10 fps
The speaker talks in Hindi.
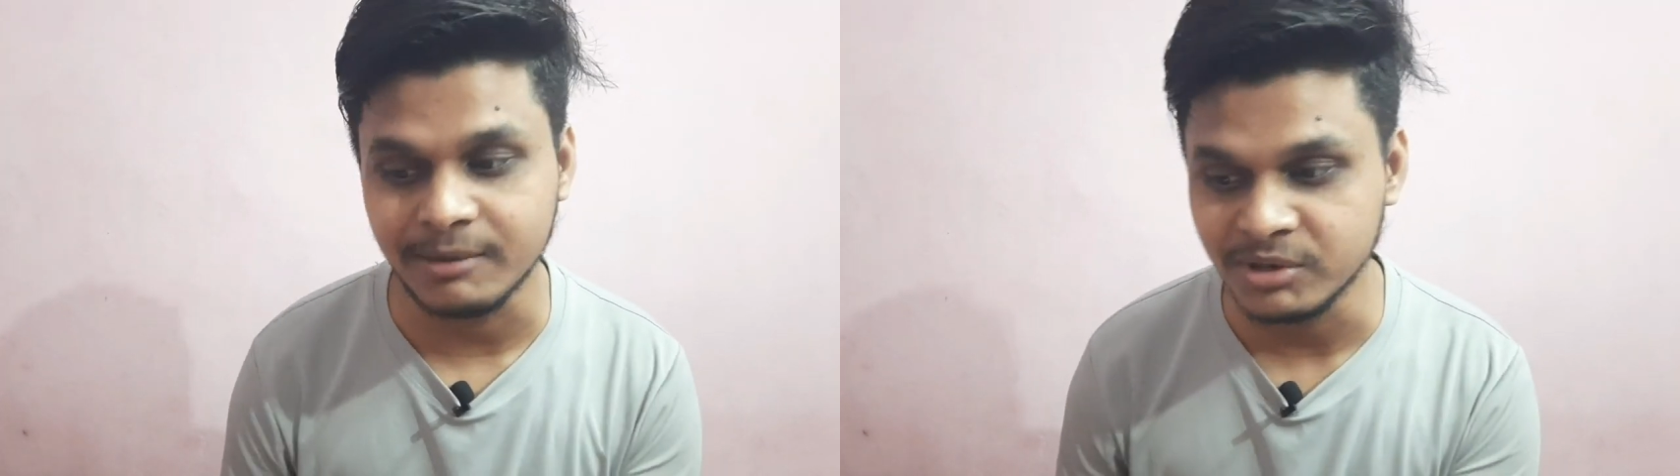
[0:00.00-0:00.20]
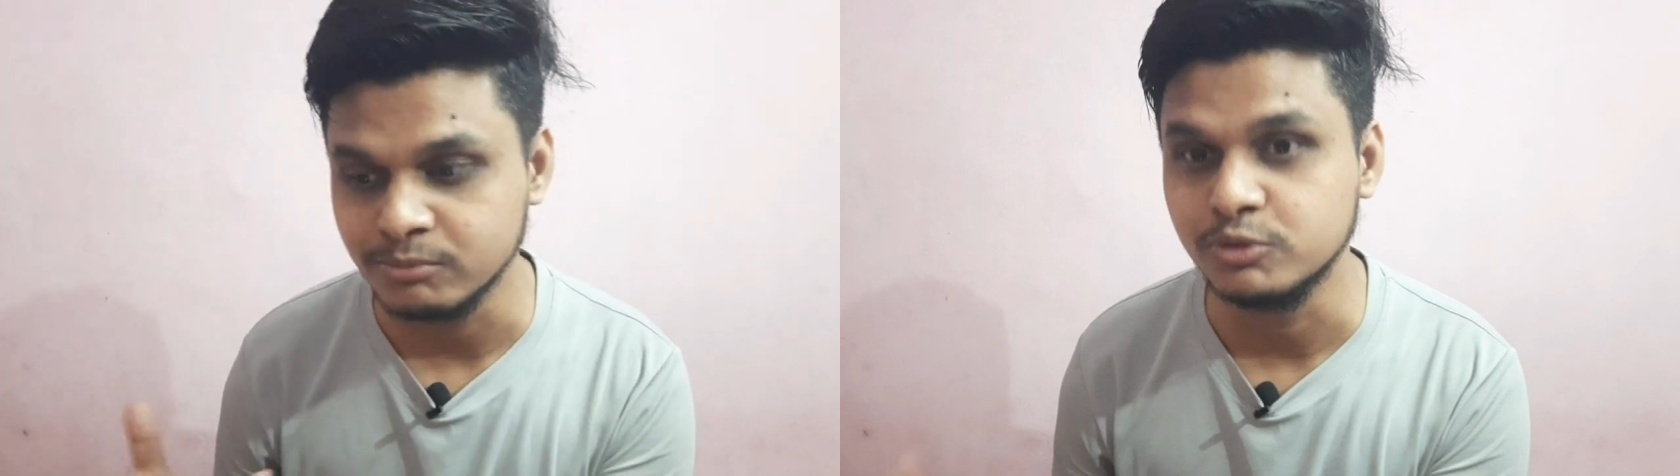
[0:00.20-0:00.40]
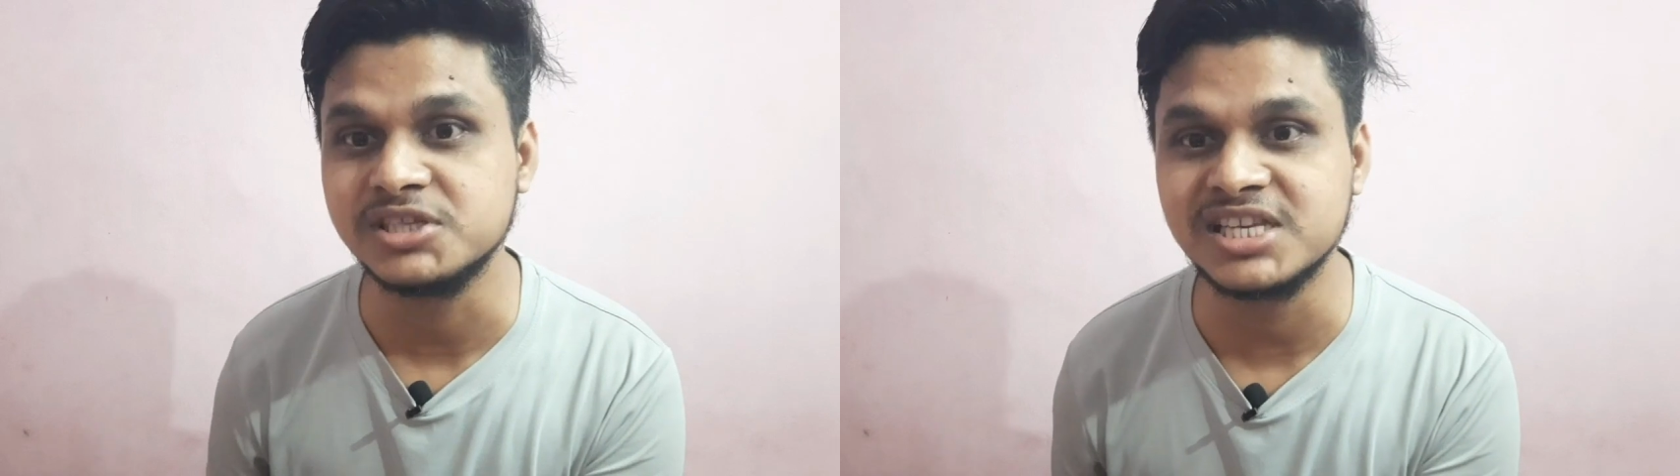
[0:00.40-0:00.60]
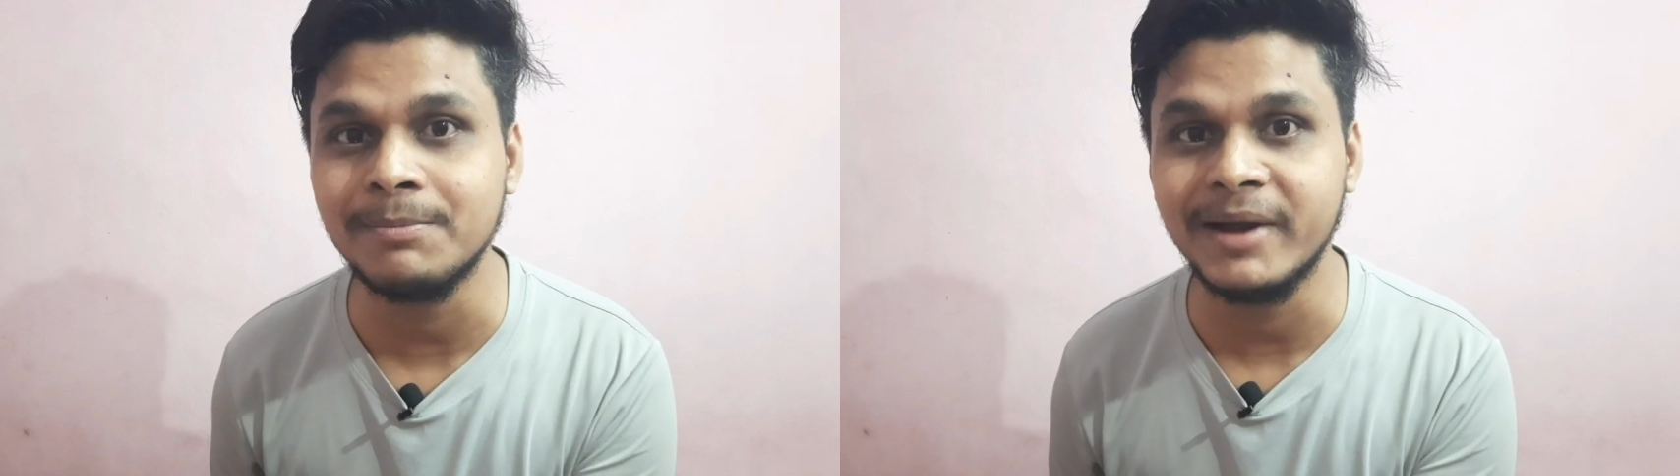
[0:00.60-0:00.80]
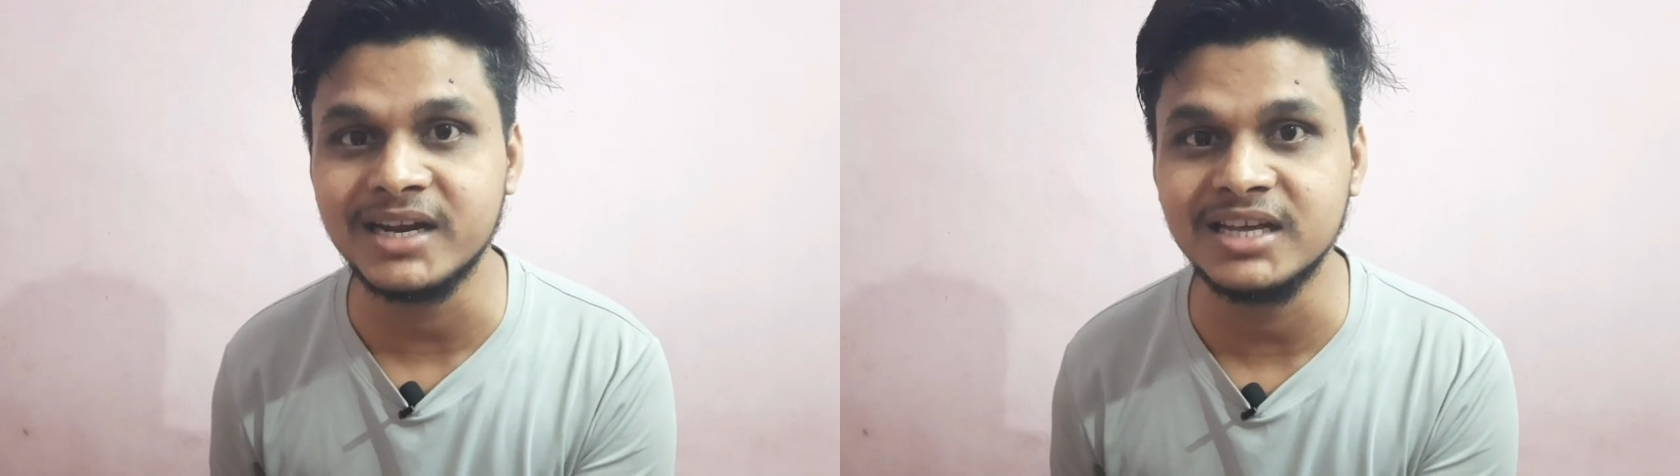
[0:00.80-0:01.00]
आपने मुलसी
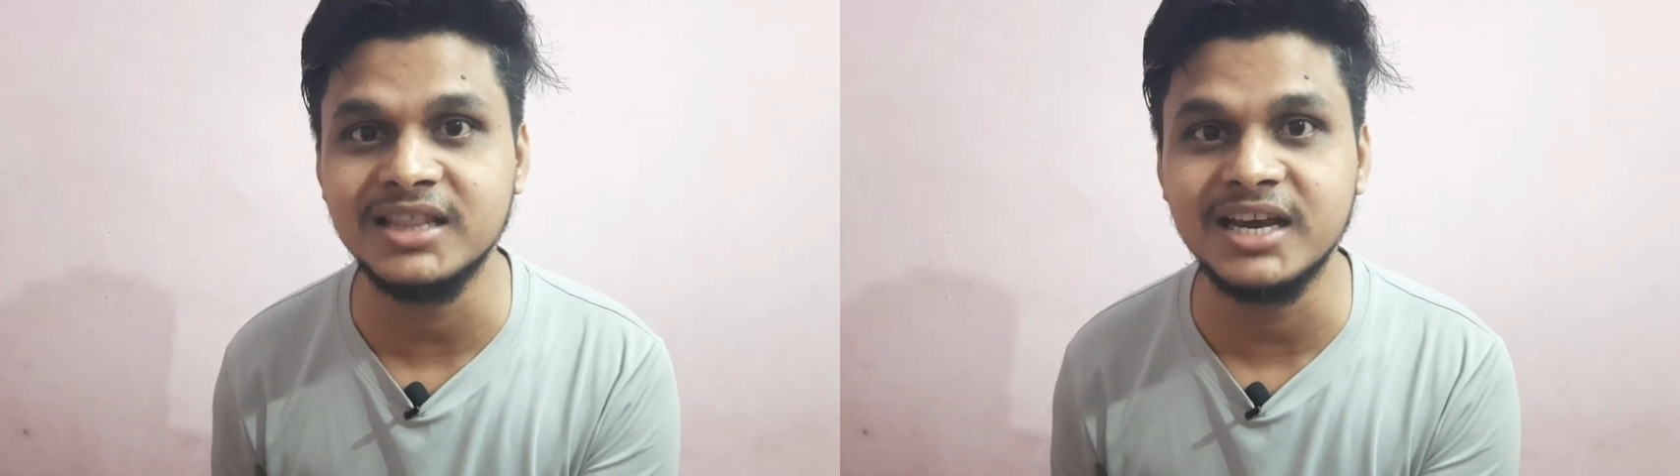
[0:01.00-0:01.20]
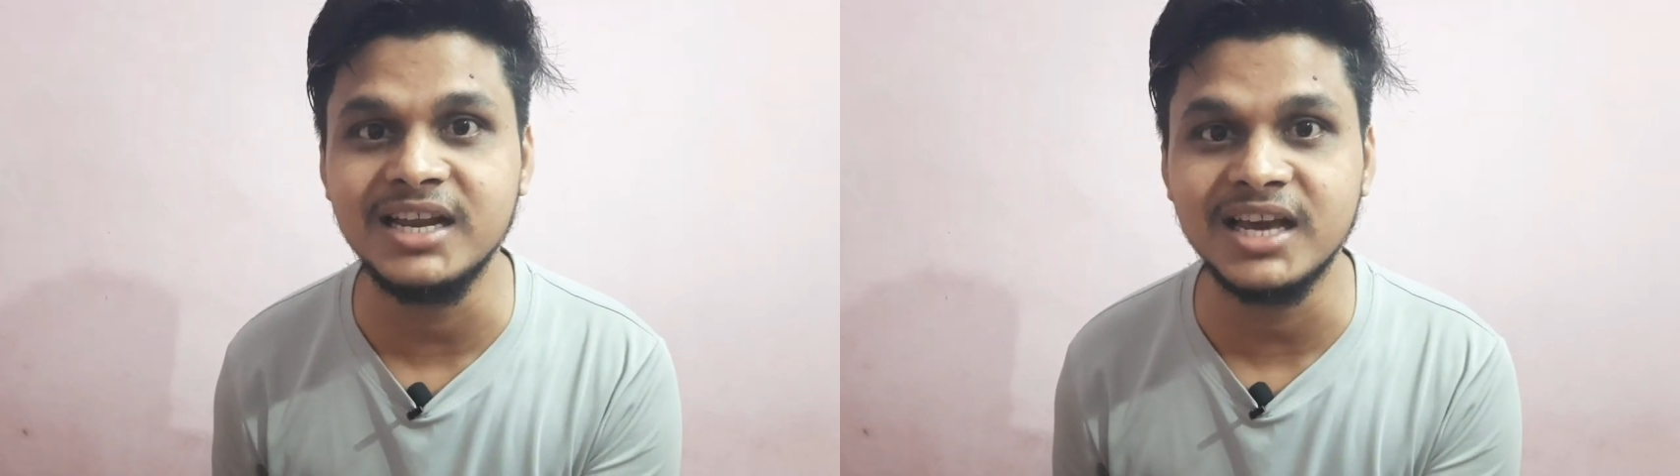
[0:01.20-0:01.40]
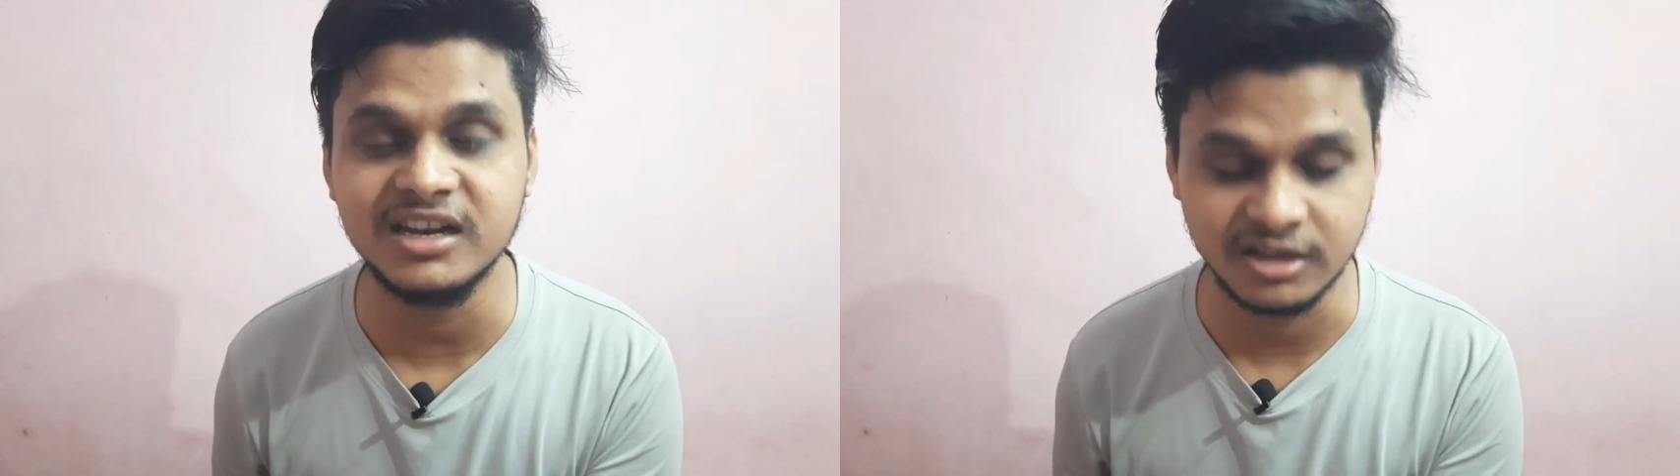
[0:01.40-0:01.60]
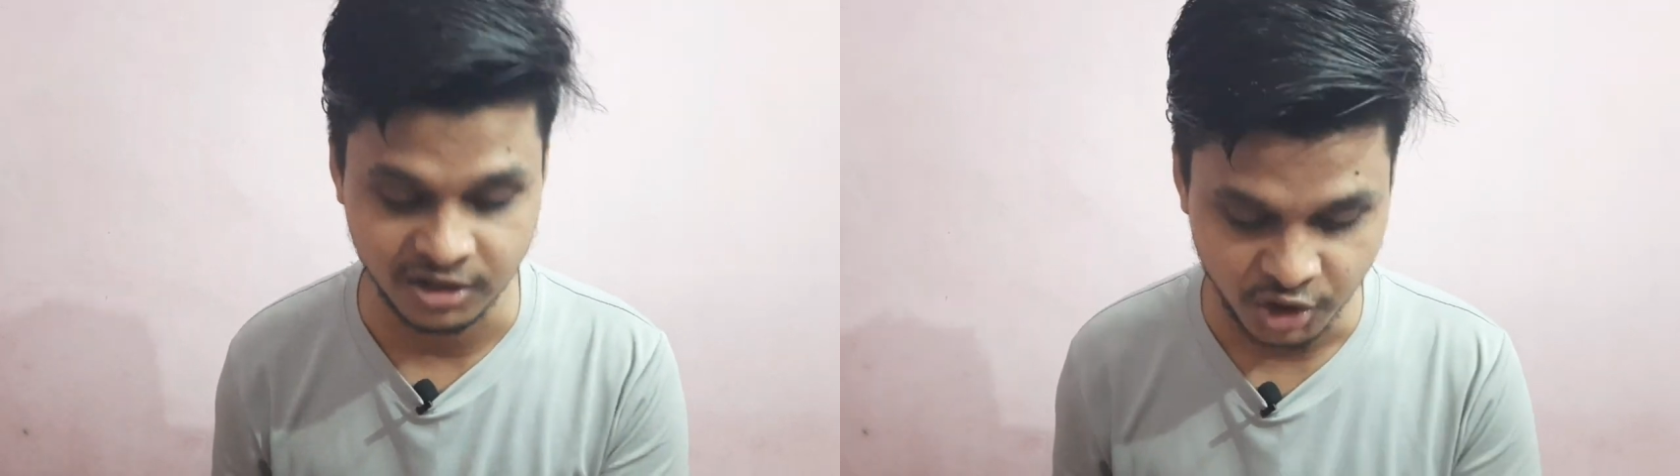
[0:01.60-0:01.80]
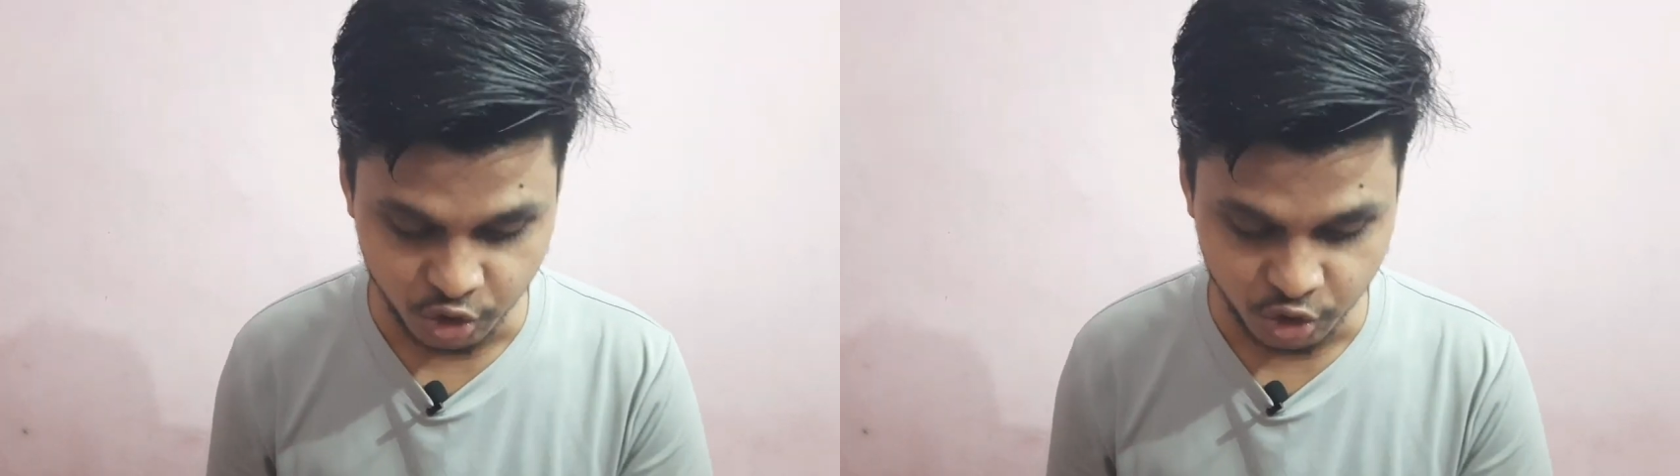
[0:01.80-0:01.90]
पैटर्न देख लिया ना